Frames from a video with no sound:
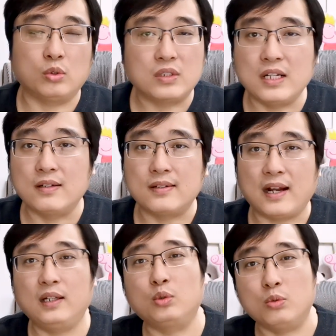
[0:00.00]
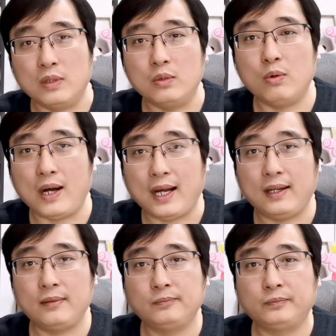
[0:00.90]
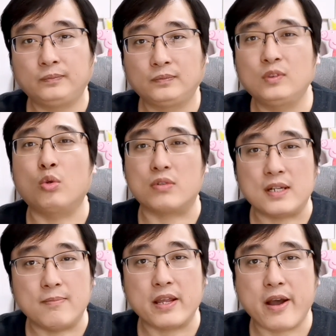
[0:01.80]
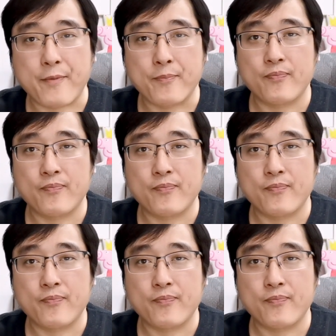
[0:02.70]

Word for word: 懂政治还是懂文化？你懂什么呀？